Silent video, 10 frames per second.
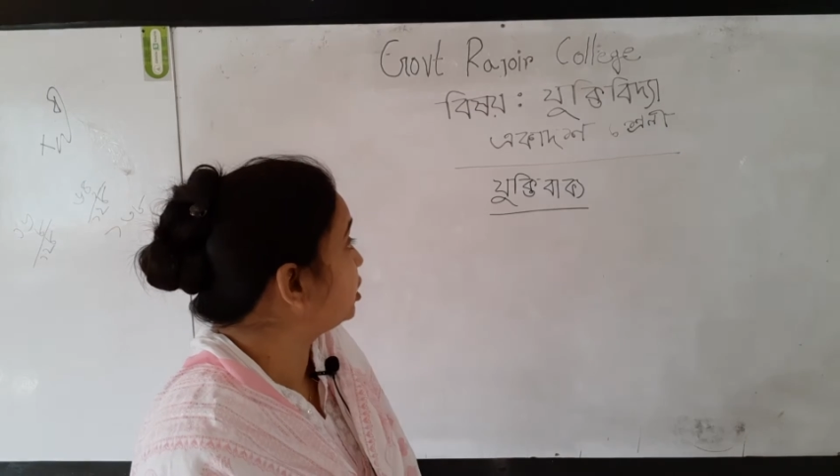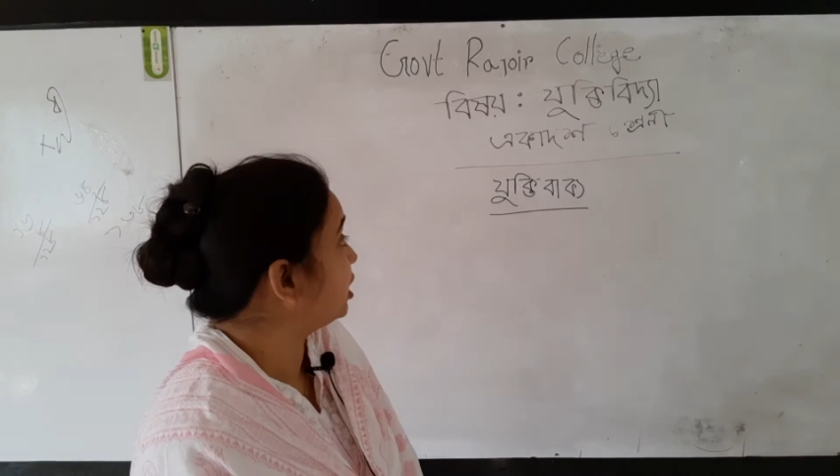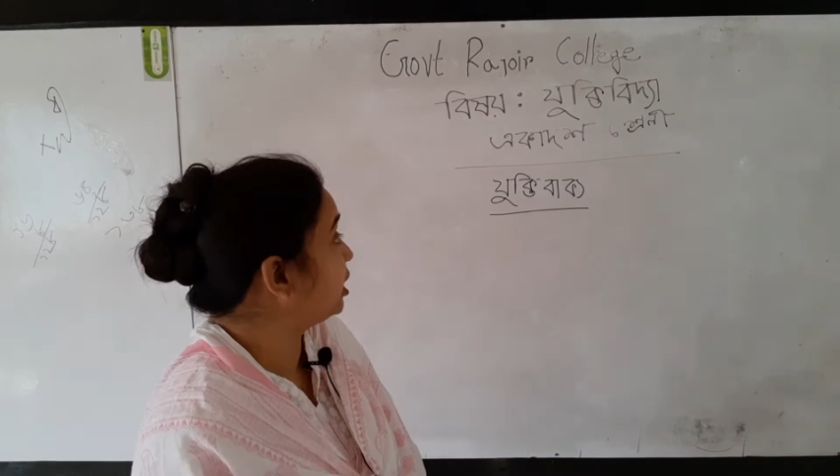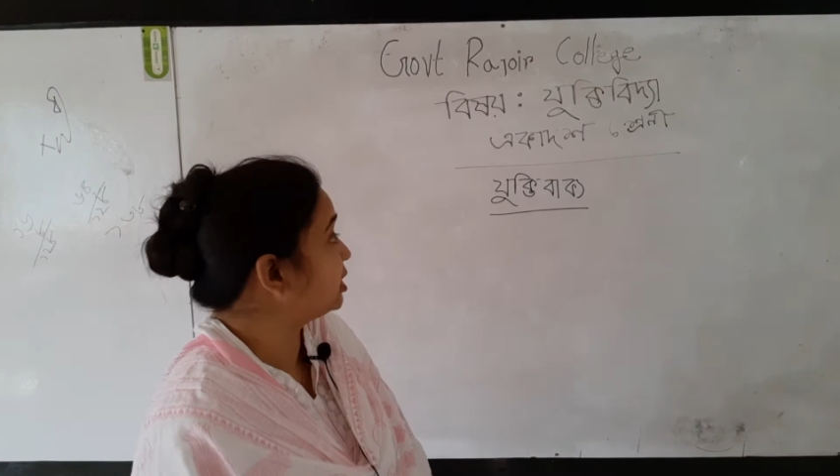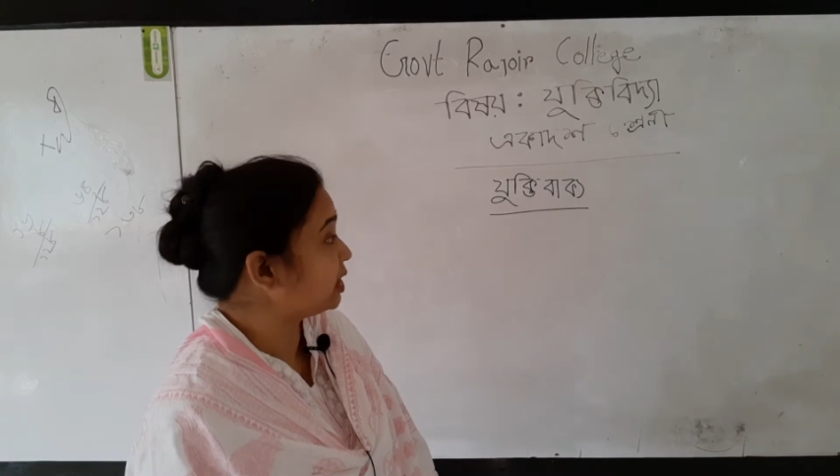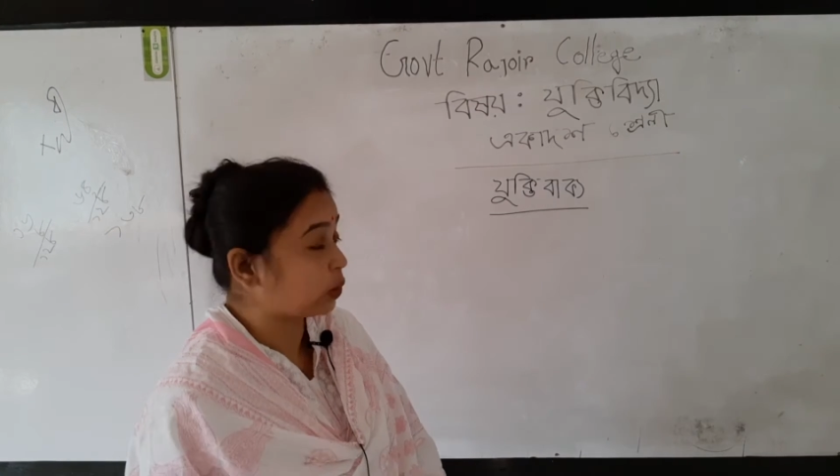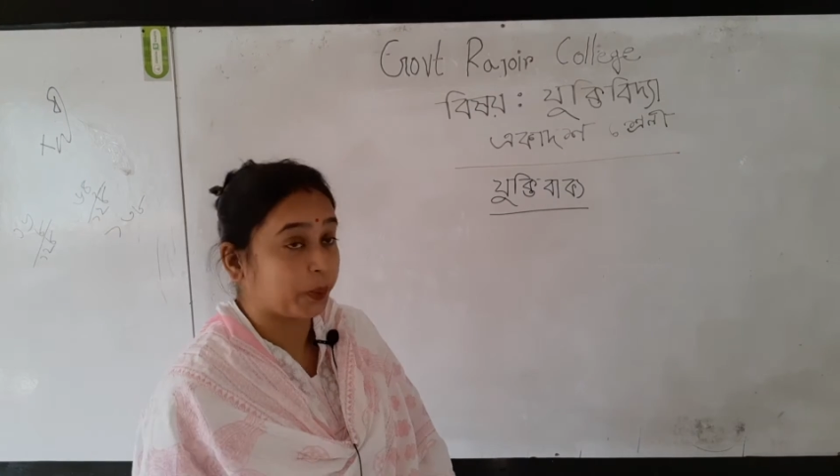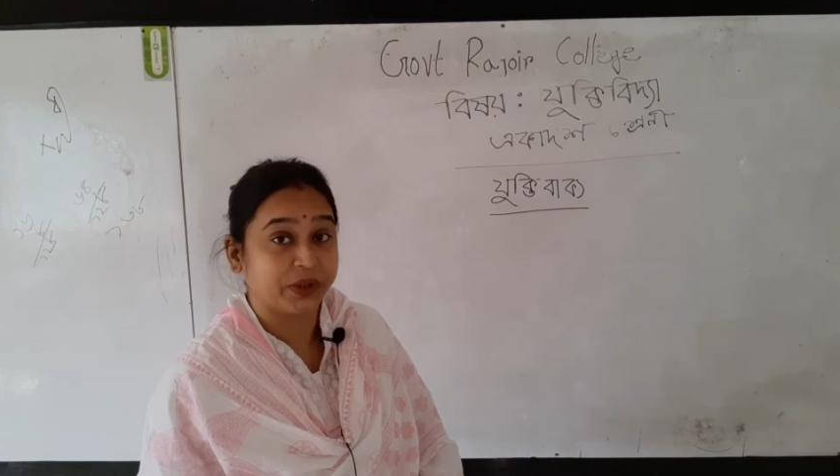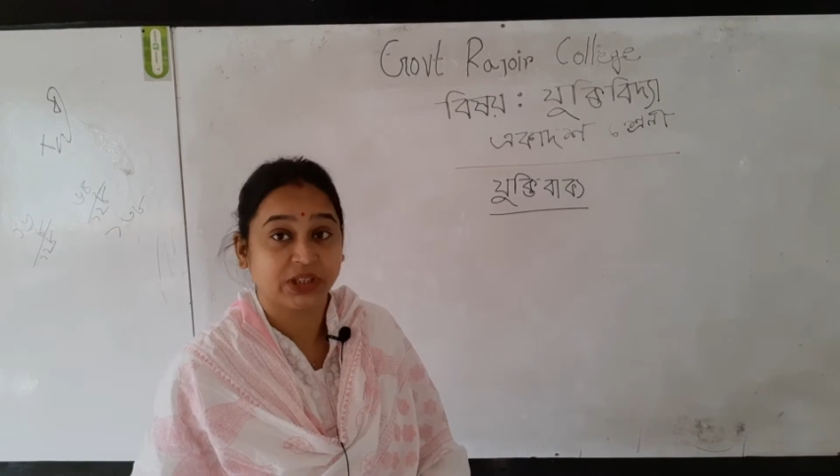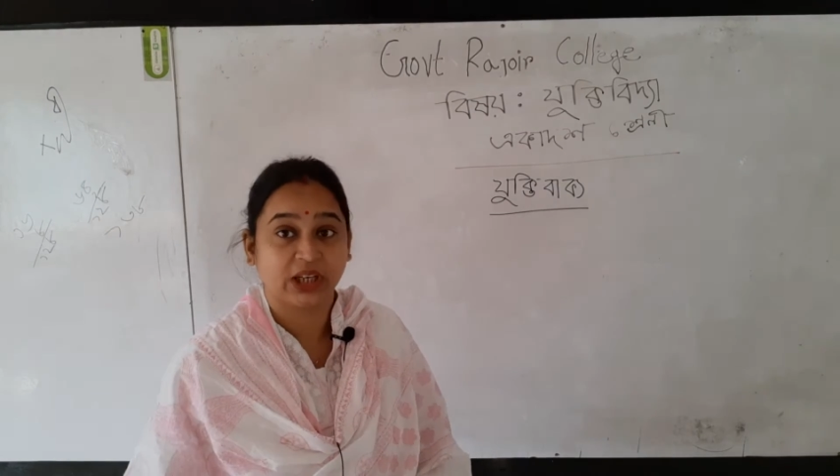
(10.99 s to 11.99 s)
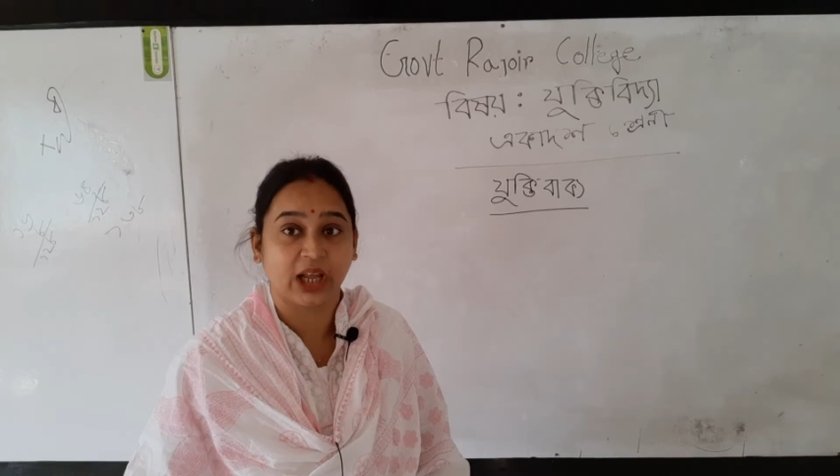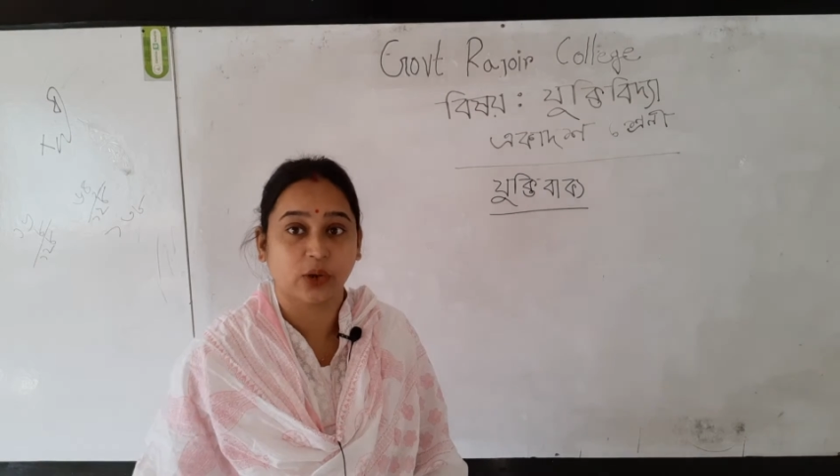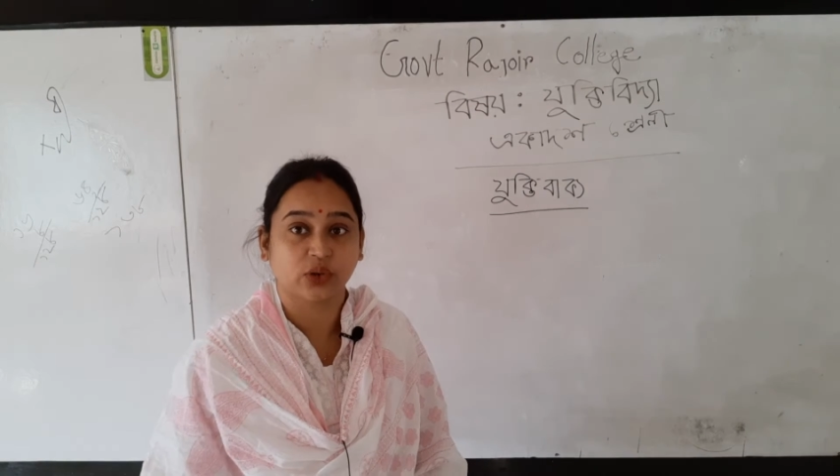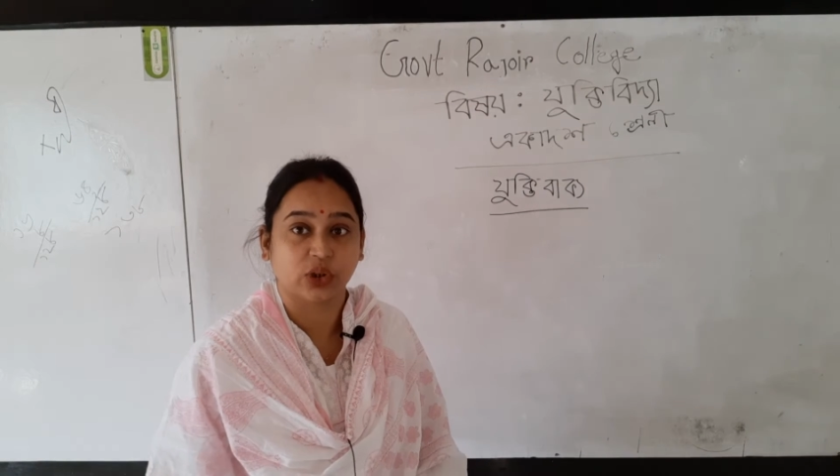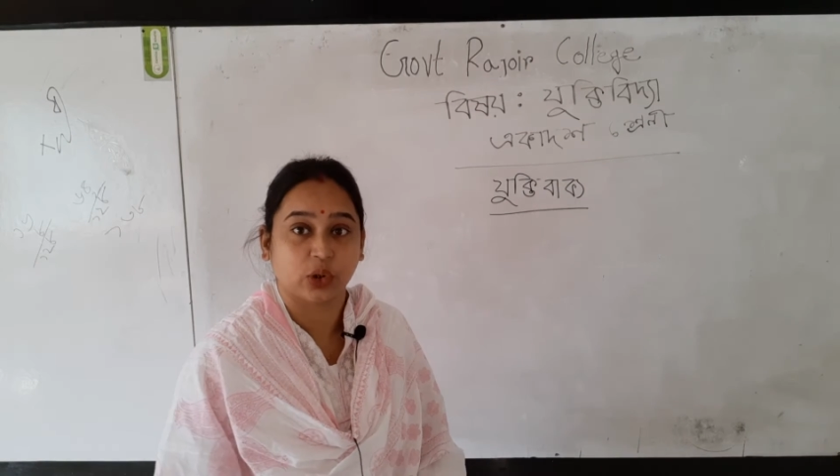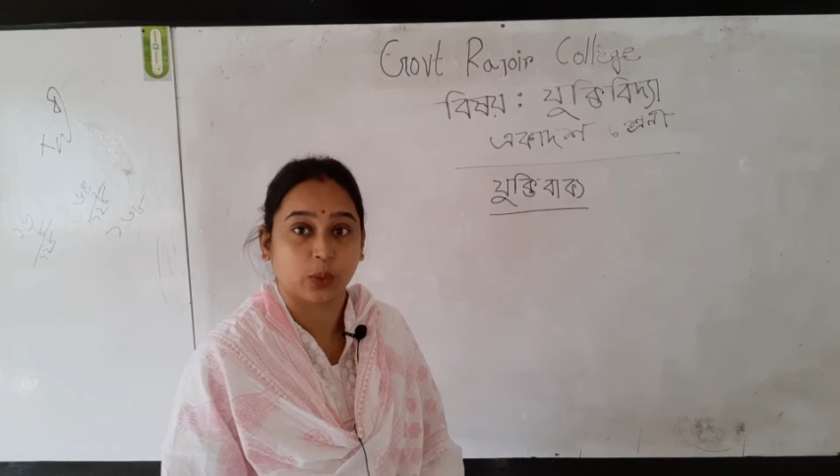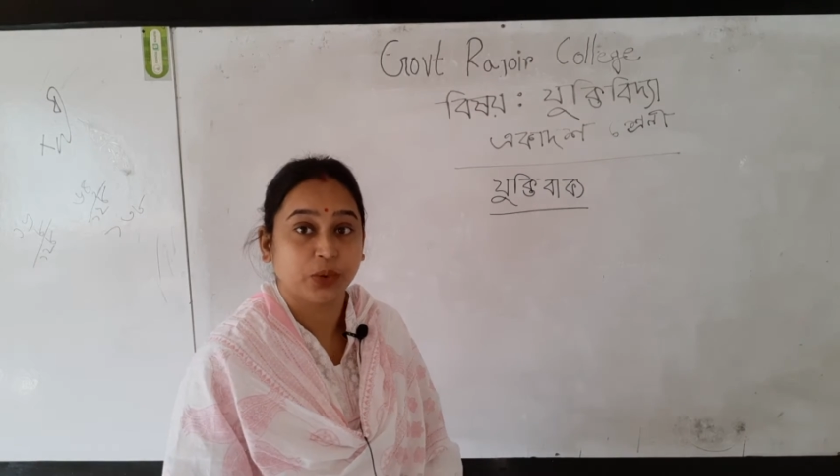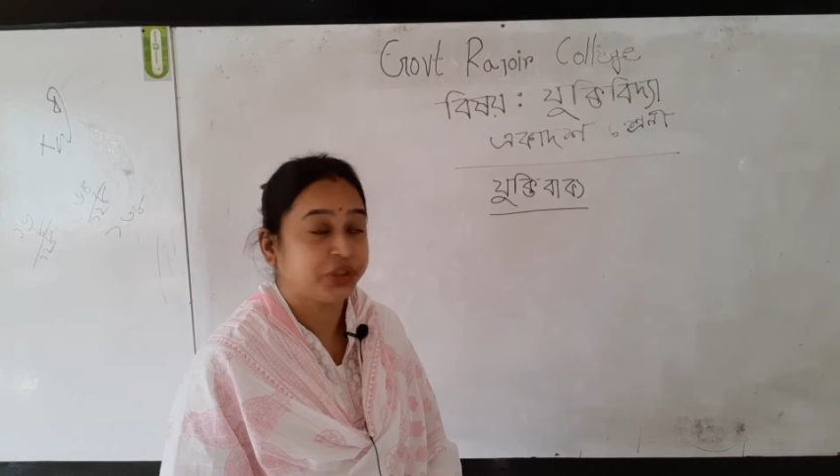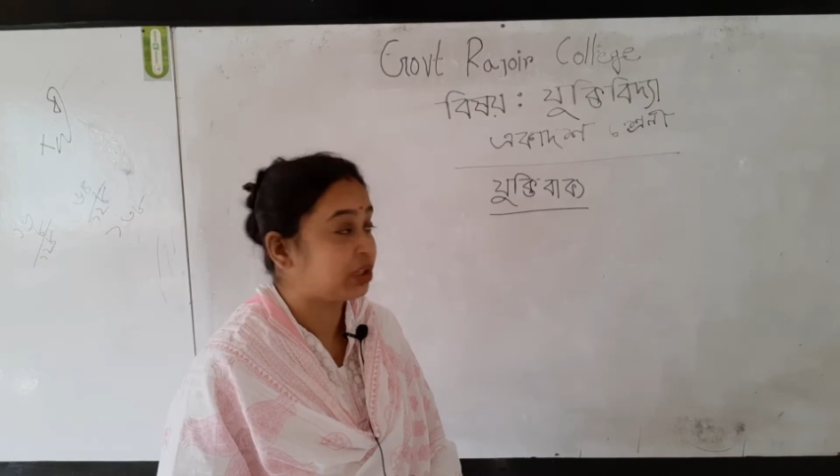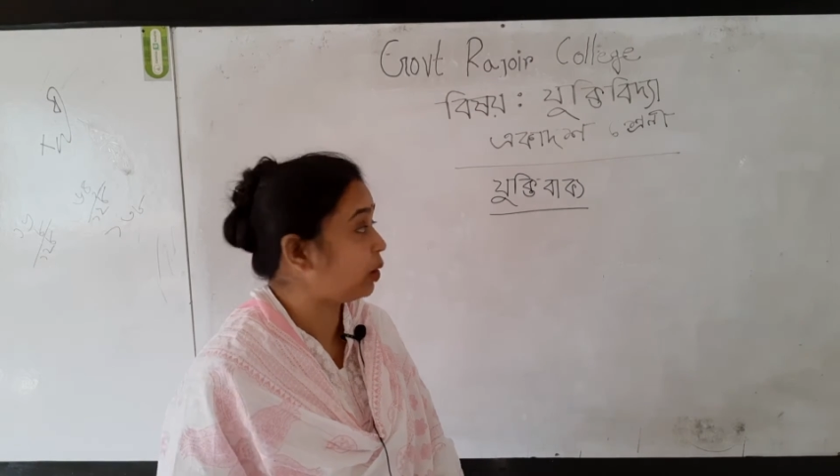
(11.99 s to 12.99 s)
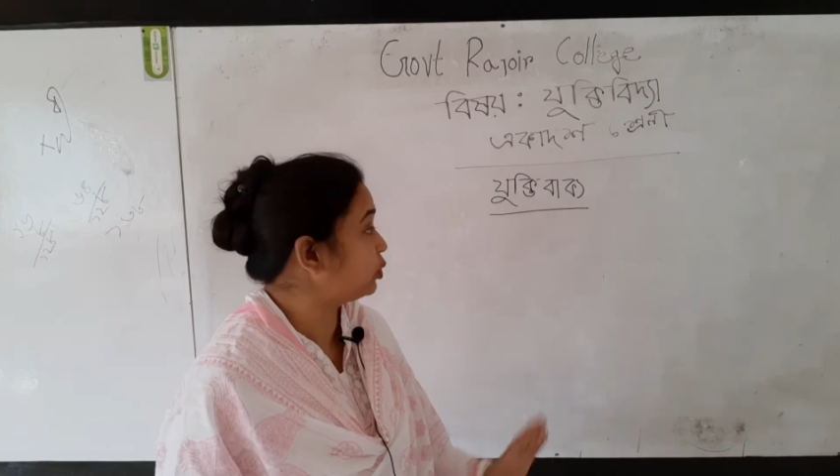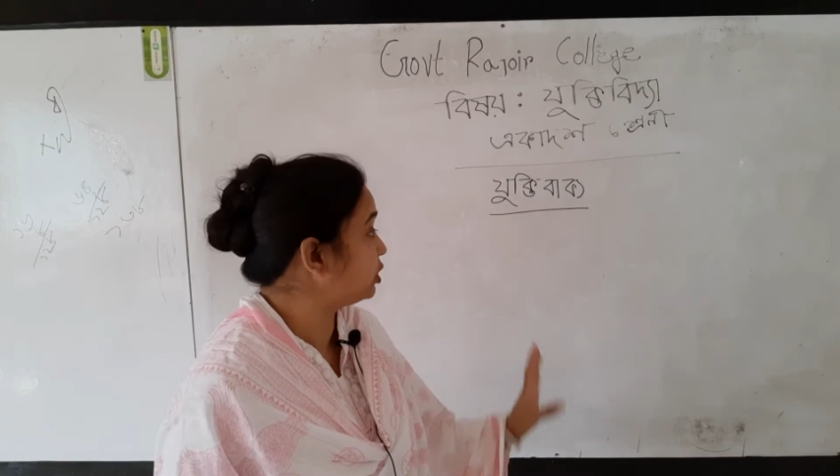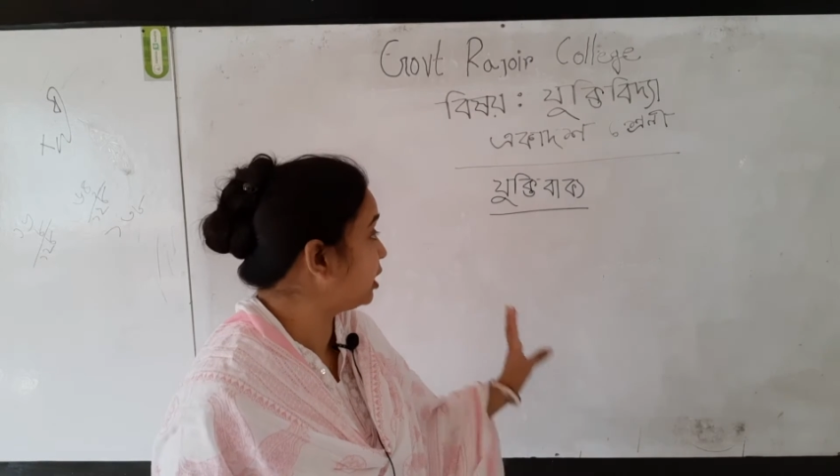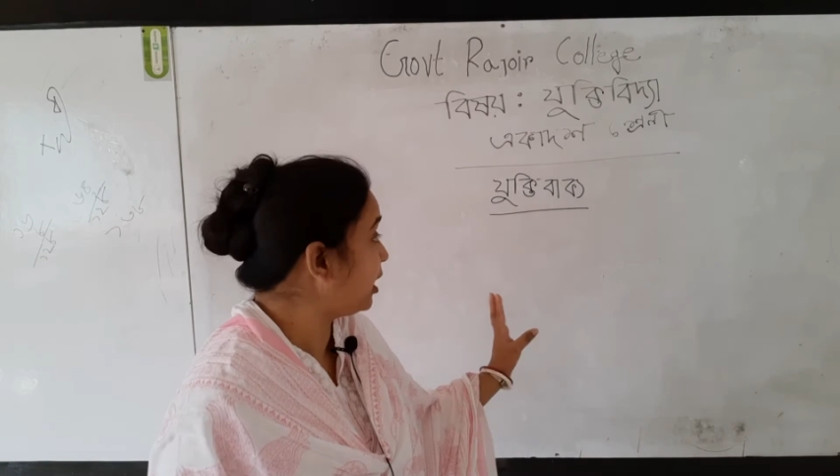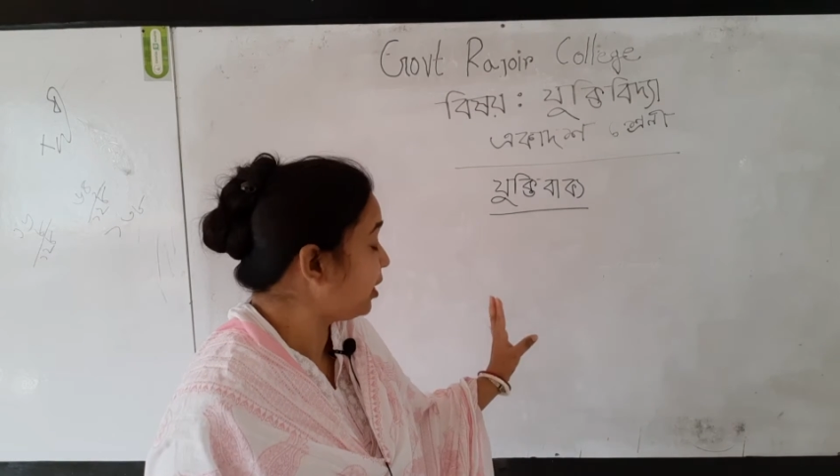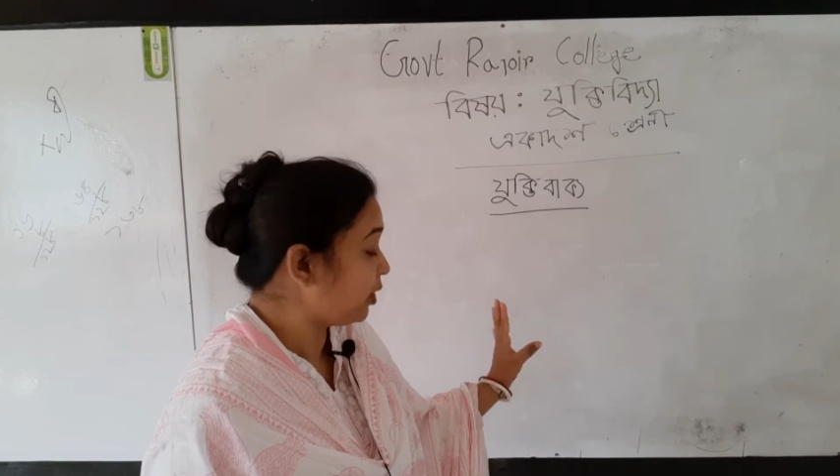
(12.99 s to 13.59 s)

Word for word: শ্রেণীর যে টপিকসটা নিয়ে আলোচনা করব সেটা হচ্ছে